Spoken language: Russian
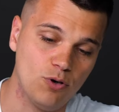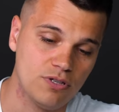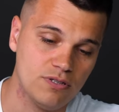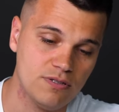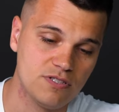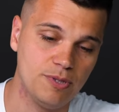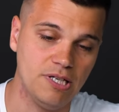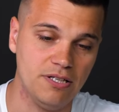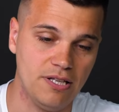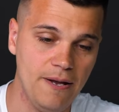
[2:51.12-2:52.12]
Вот,
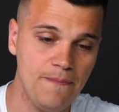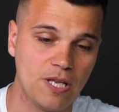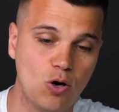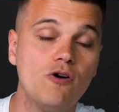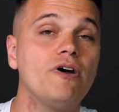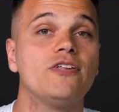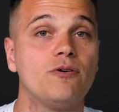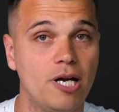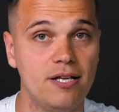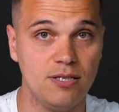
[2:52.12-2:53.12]
смотрите, да? Какой вариант
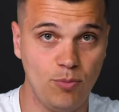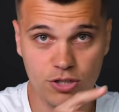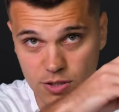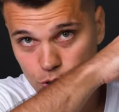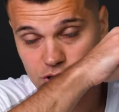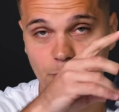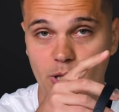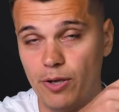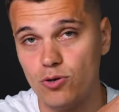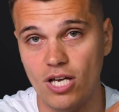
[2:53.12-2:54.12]
вам нравится больше, можете
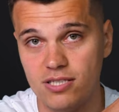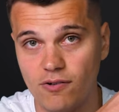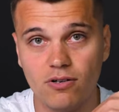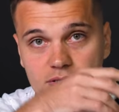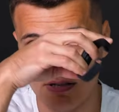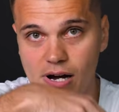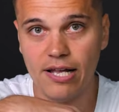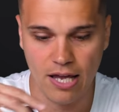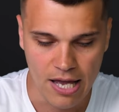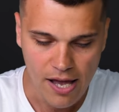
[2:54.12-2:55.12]
принимать участие в
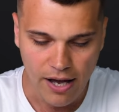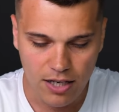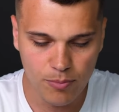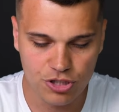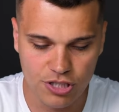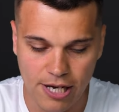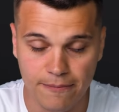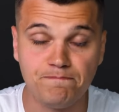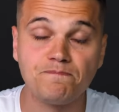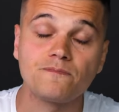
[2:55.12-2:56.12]
голосовании, либо
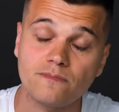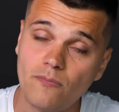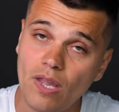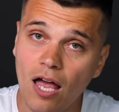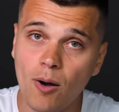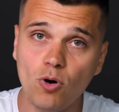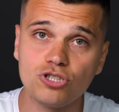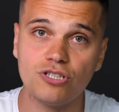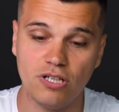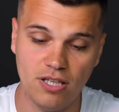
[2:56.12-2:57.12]
же а
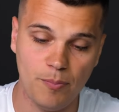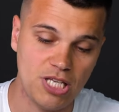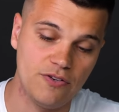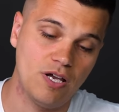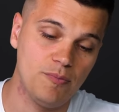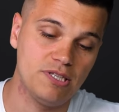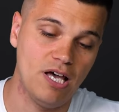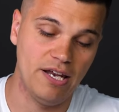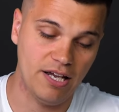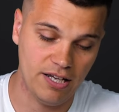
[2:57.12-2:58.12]
можете написать в
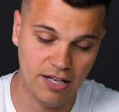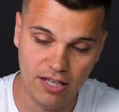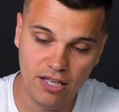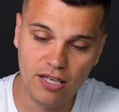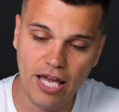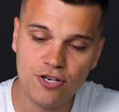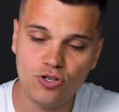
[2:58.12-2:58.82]
комментариях. Э, и я